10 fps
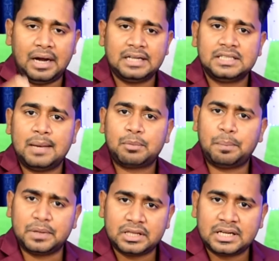मान लीजिए
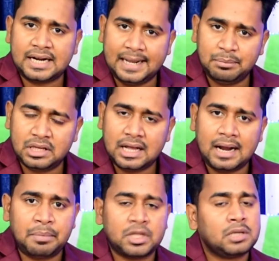आपको पंद्रह दिन का टाइम दिया जा
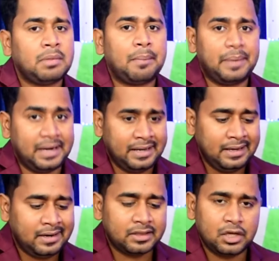रहा है पंद्रह दिन में आप पे
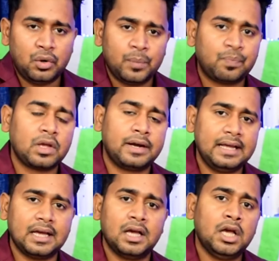नहीं करते हो
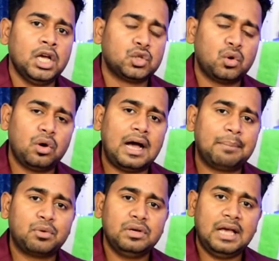ठीक है तो
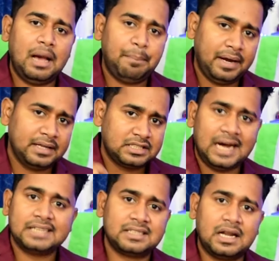आपको यहाँ पे
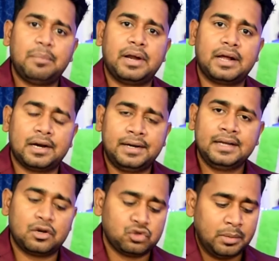चार्ज देना पड़ेगा
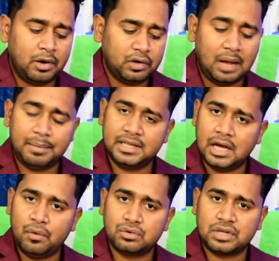ठीक है कुछ अमाउंट यहाँ पे
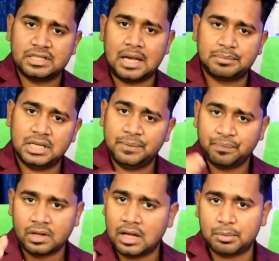दिया हुआ उसके हिसाब से
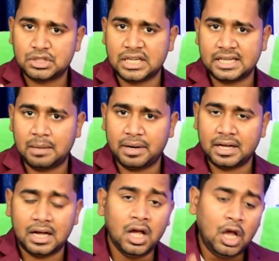आपको चार्ज देना
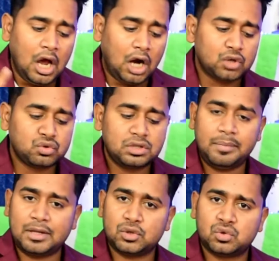पड़ेगा और
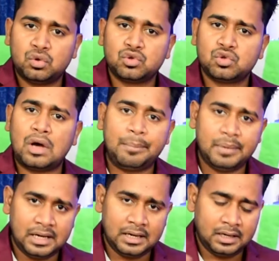दूसरी बात दोस्तों जो
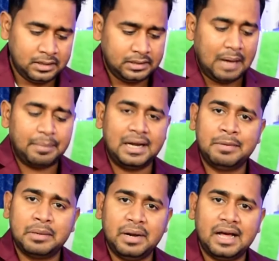आप यहाँ पे
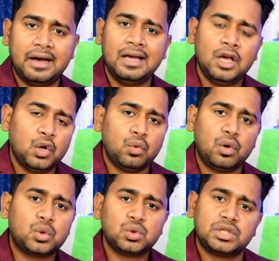लिमिट मिला है
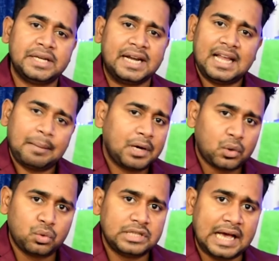वो कुछ दिन के लिए आपका
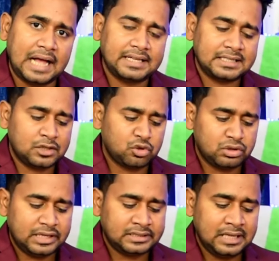रुक जाएगा जैसे
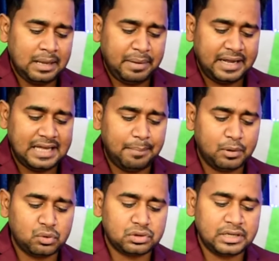दोस्तों देखते हैं मेरा यहाँ
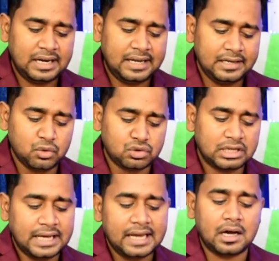पे कुछ दिन के लिए यूज
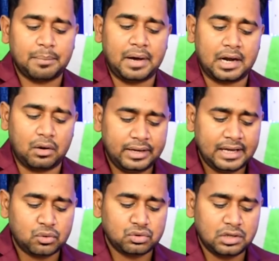नहीं कर पा रहा हूँ
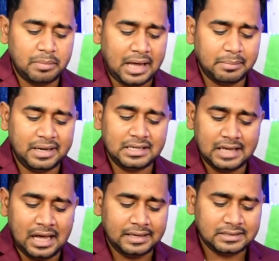ठीक है कुछ दिन बाद मैं
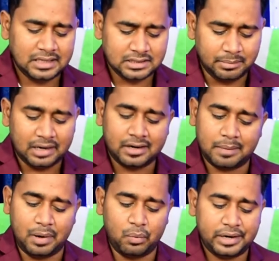यहाँ ऐसे इस्तेमाल
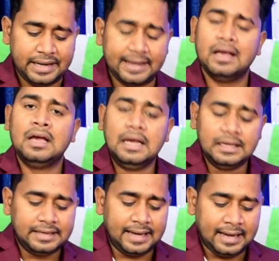कर पाऊँगा ठीक है
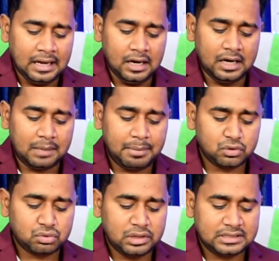ये है
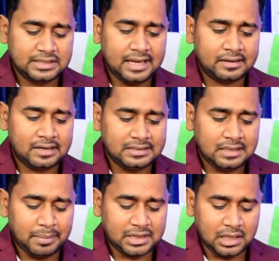लगभग दोस्तों देखते हैं कई
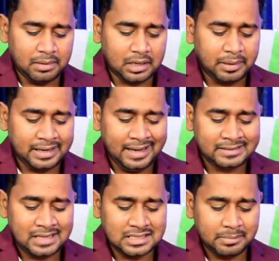मतलब लगभग
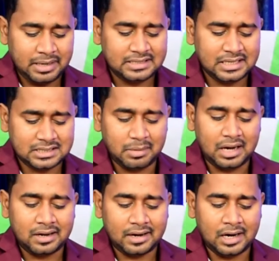एक साल से मैं ऐसे
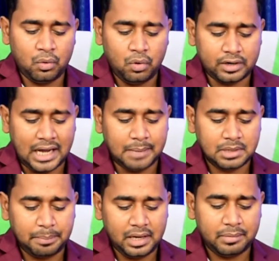इस्तेमाल कर रहा हूँ और टाइम
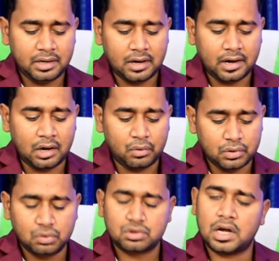से पे भी कर रहा हूँ
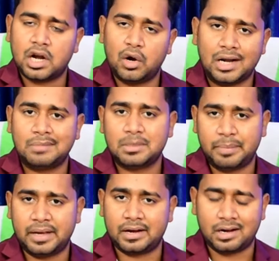यूज़ कर रहा हूँ टाइम
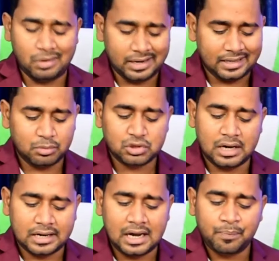से पे कर रहा हूँ लेकिन
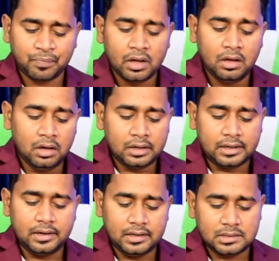मुझे लगा
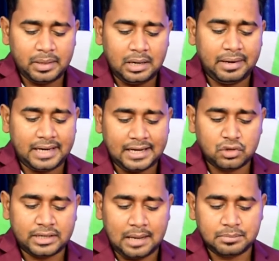कि इस महीने में
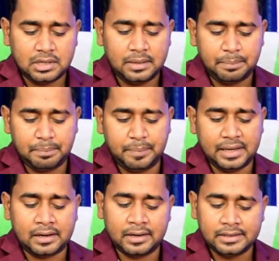टाइम से
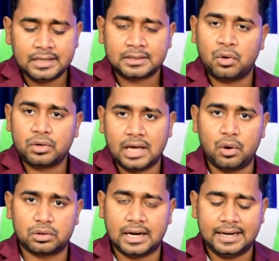पे करके नहीं देखता हूँ क्या
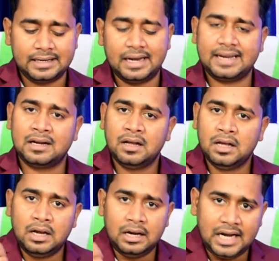होता है ठीक है लेकिन
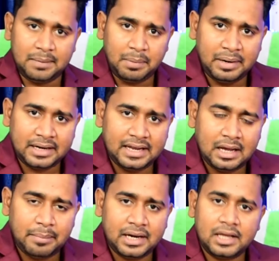लेट पेमेंट
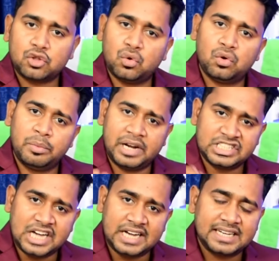किया मैंने तो मेरा
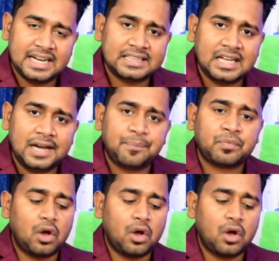चार्ज लगा था